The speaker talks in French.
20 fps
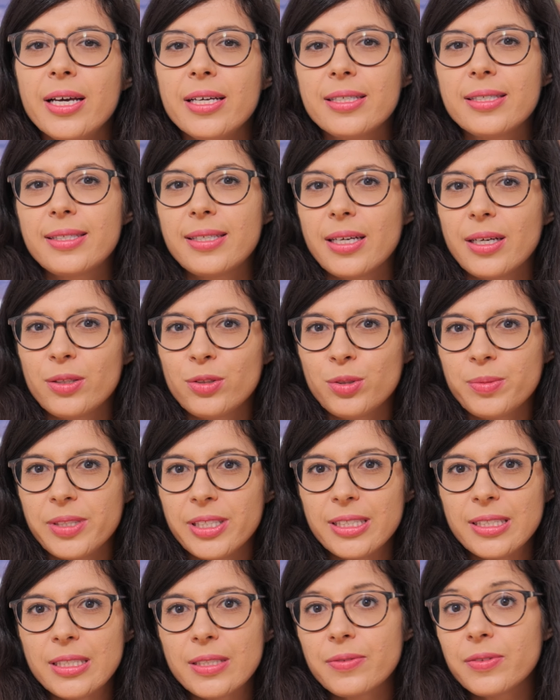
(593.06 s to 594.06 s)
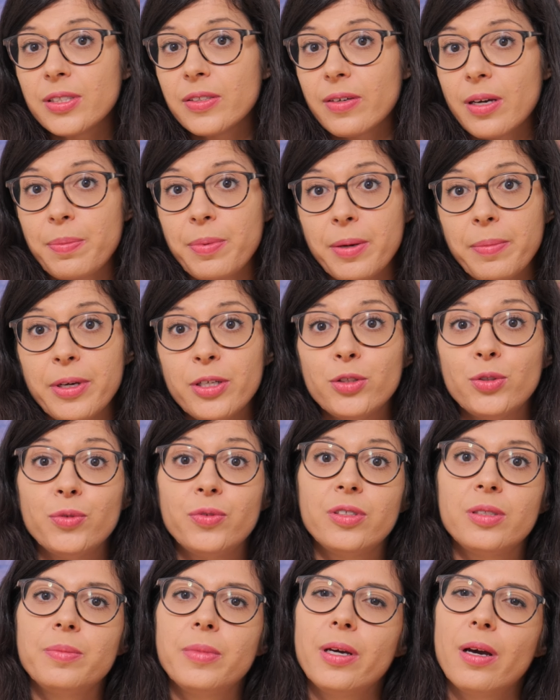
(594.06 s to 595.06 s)
C'est un objectif qui va permettre de
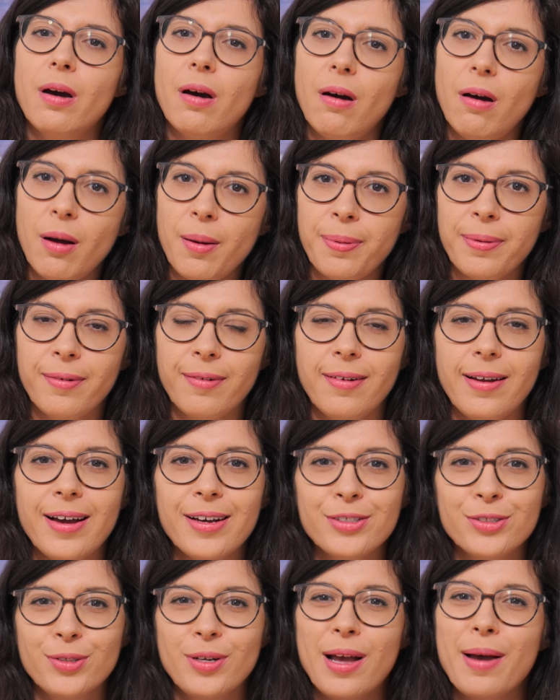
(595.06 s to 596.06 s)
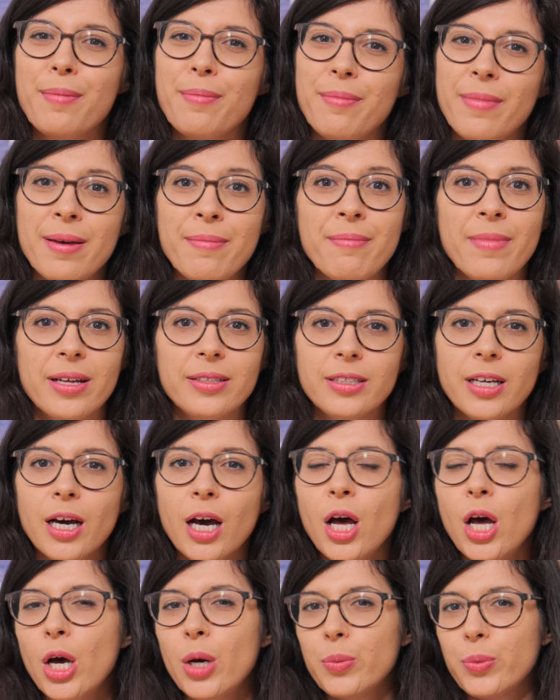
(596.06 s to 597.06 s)
filmer en plan large de la même
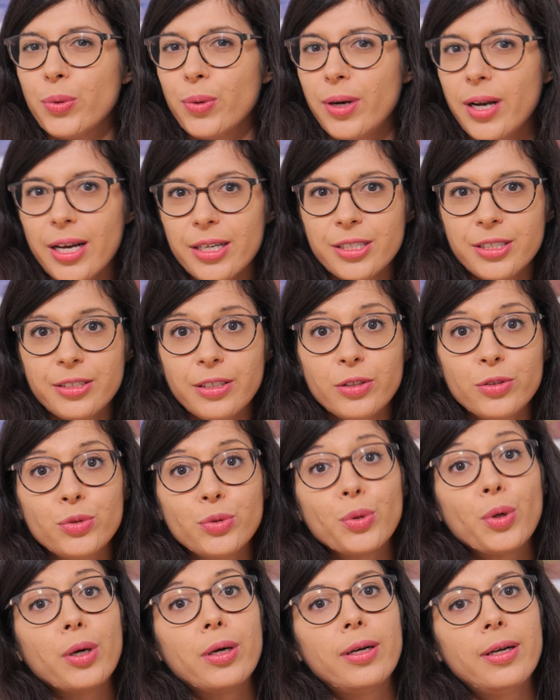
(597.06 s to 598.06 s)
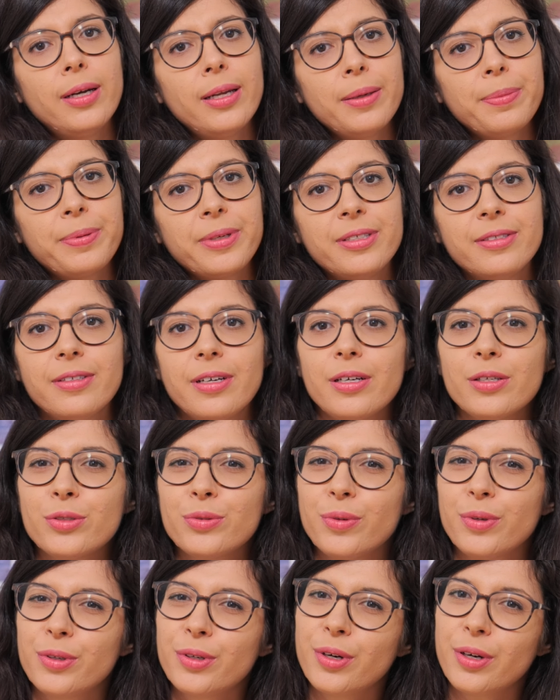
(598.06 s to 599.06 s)
manière pour l'architecture, les
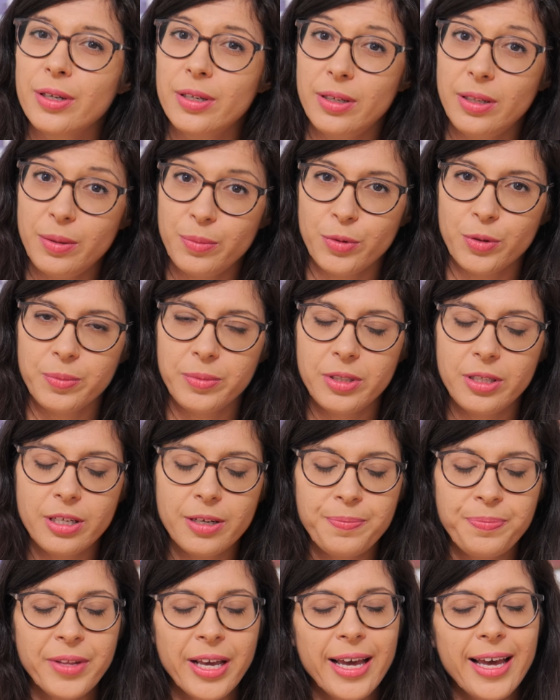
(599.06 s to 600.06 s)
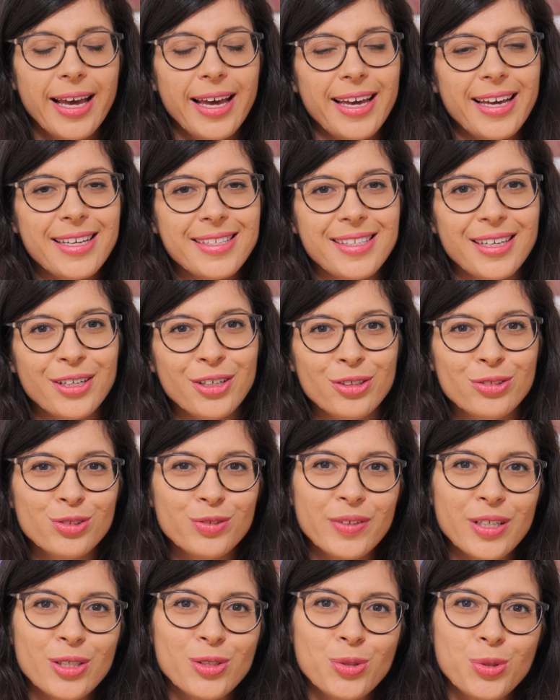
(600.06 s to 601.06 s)
paysages ou encore l'immobilier. Et sa grande
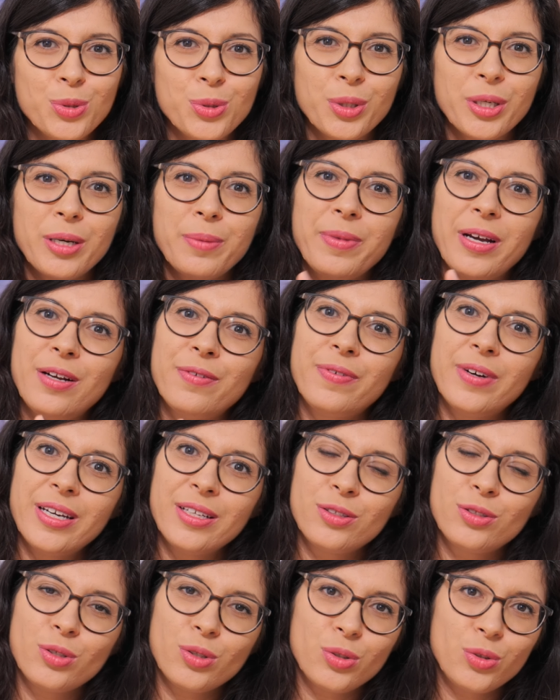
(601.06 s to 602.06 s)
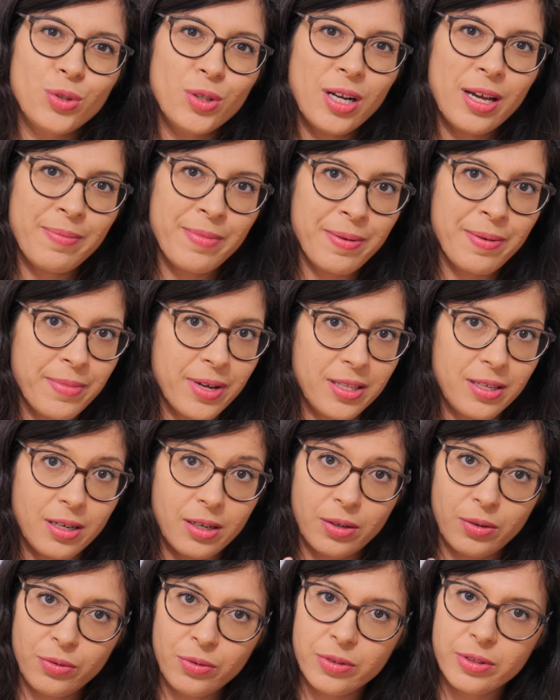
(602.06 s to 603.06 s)
ouverture, eh ben, elle va être de la
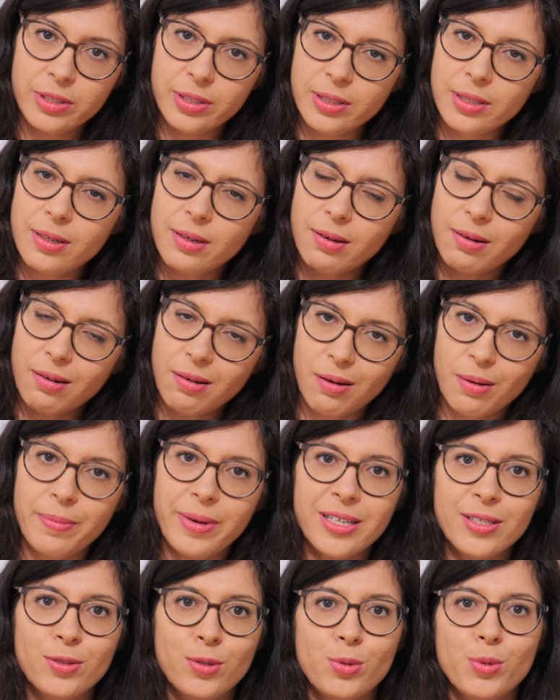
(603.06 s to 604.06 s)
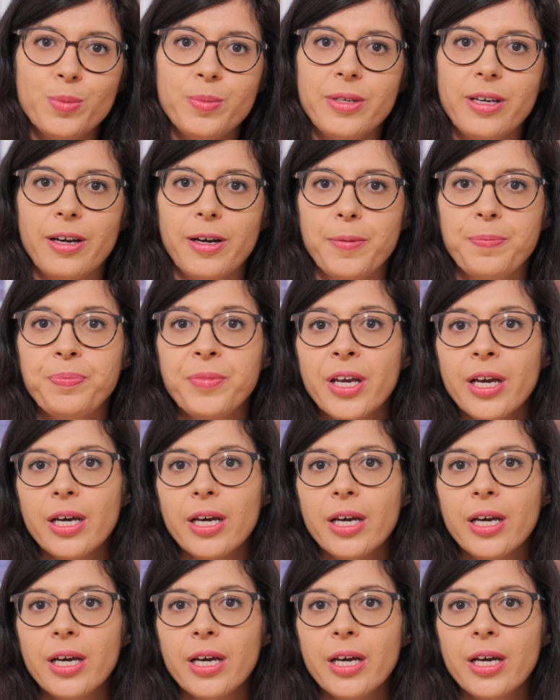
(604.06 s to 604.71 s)
manière utile en basse lumière.